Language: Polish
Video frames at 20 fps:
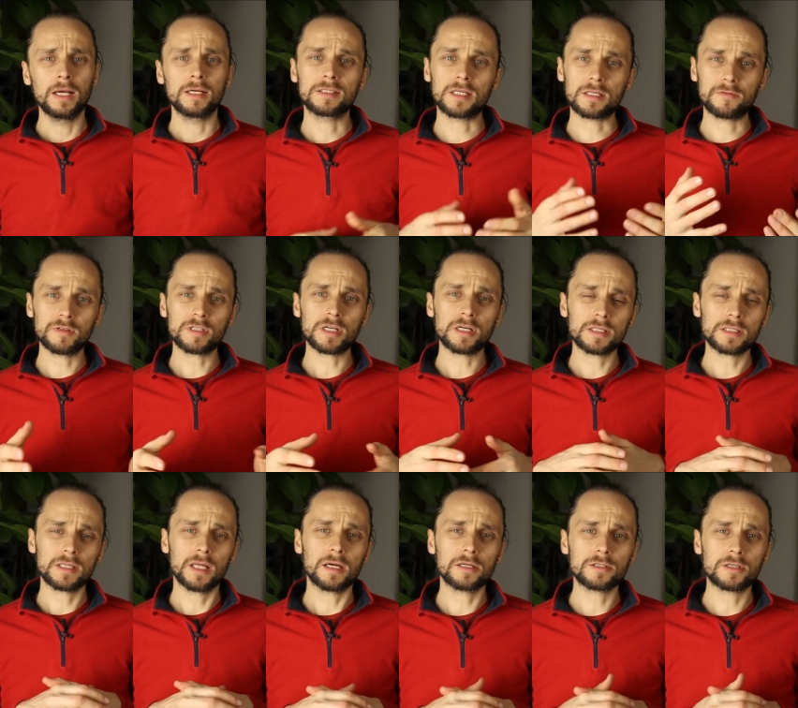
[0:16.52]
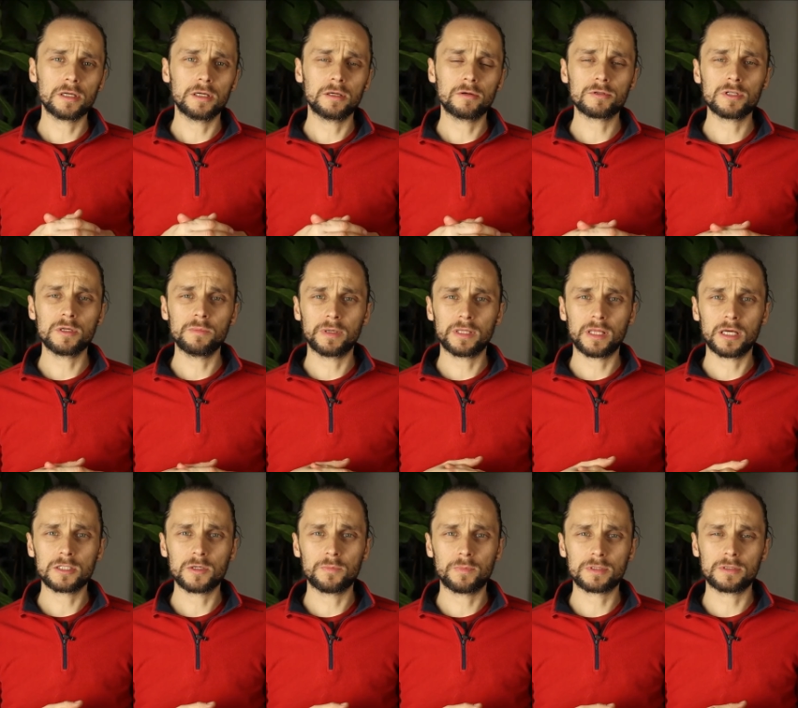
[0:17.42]
Zazwyczaj jest tak, że różni
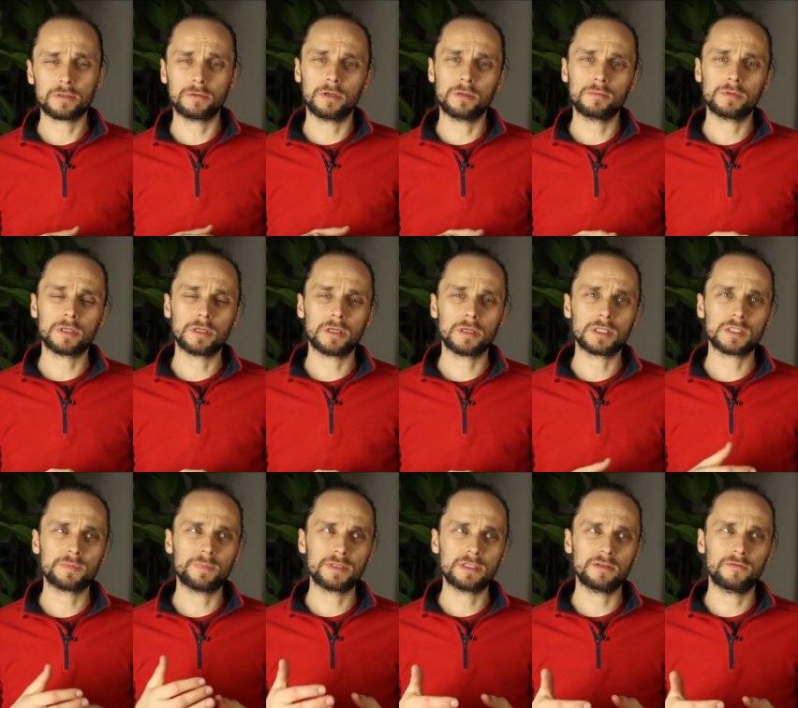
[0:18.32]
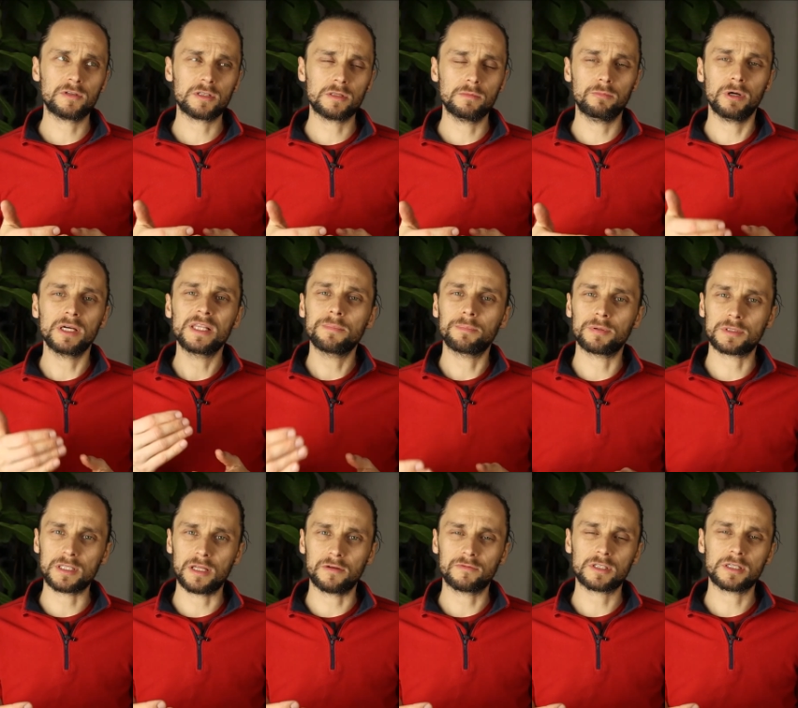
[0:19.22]
badacze posługują się specyficznym błędem
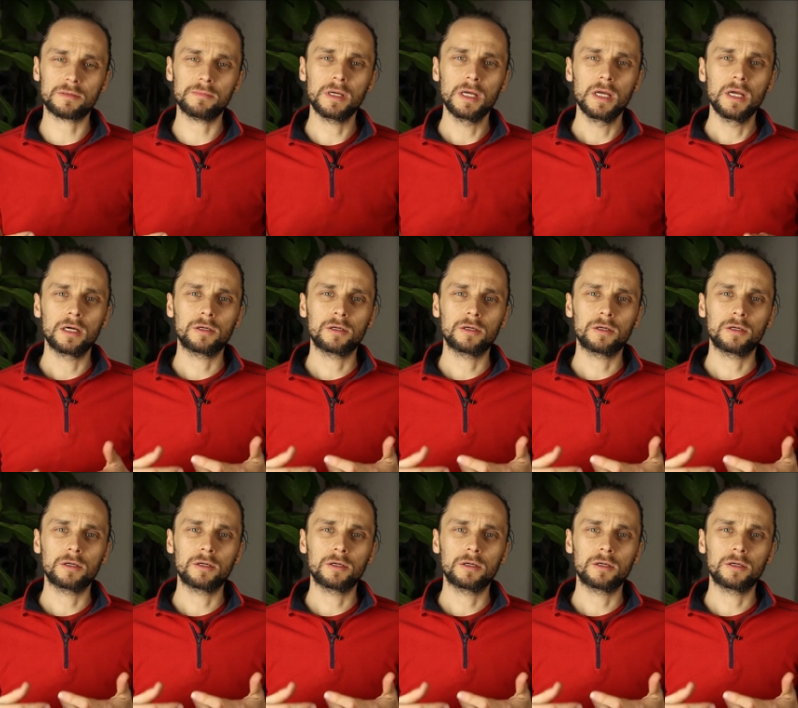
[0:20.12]
poznawczym,